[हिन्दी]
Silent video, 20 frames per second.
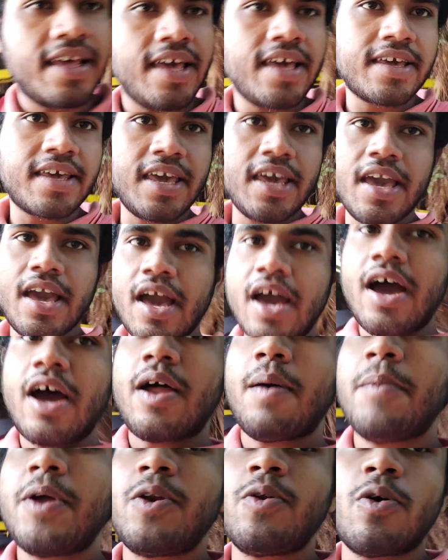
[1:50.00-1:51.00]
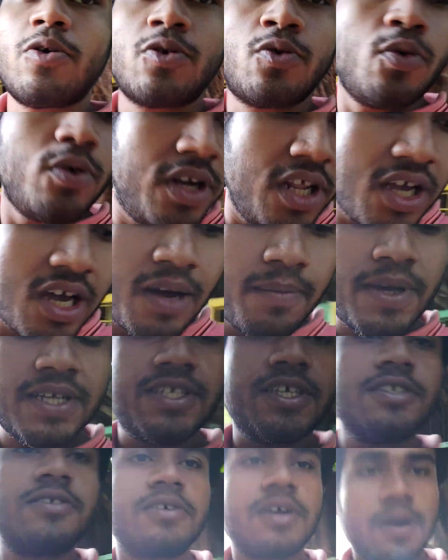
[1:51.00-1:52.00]
रहे हैं कि हमें ड्यूटी का
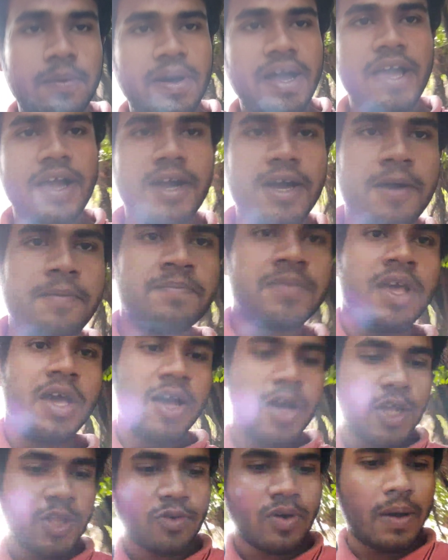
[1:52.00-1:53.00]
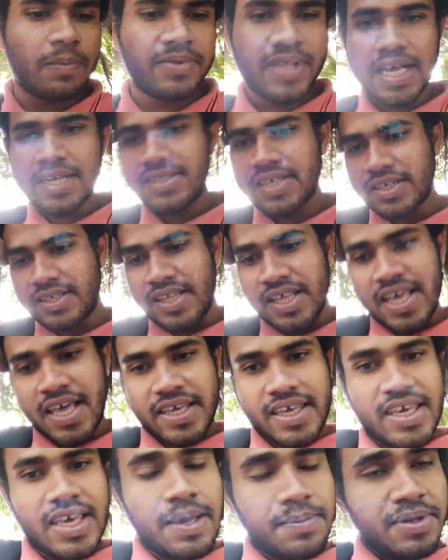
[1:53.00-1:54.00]
मैसेज कब आएगा तो आप देख सकते
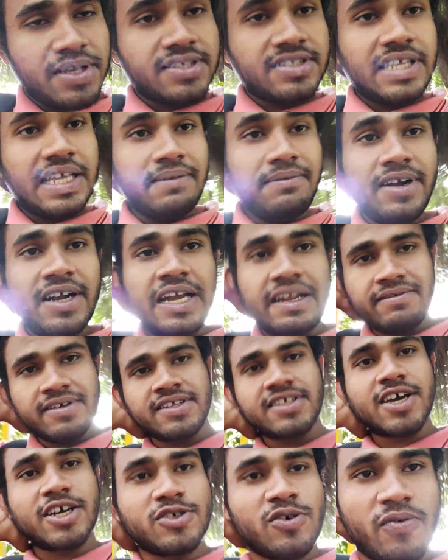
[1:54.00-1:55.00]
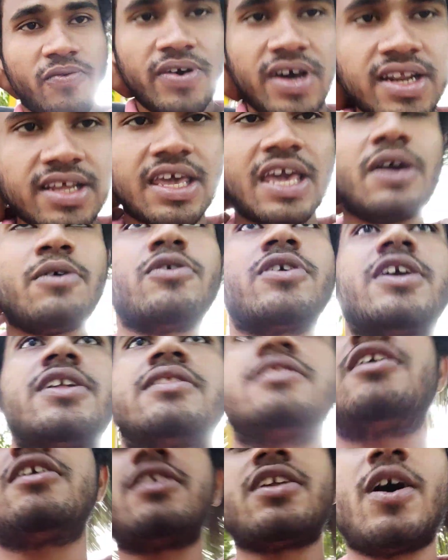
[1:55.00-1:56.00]
हैं कि अभी सिविल डिफेंस का जो वर्क है वो
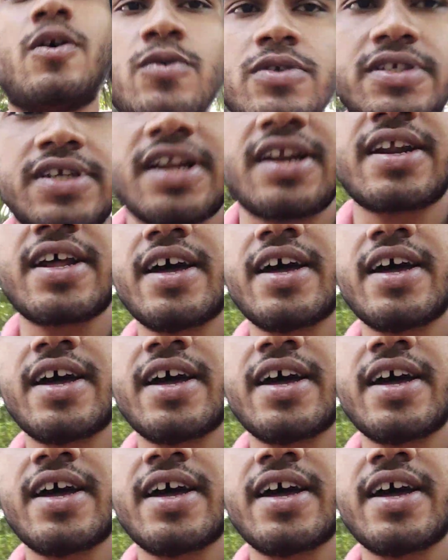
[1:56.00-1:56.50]
कितना डाउन चल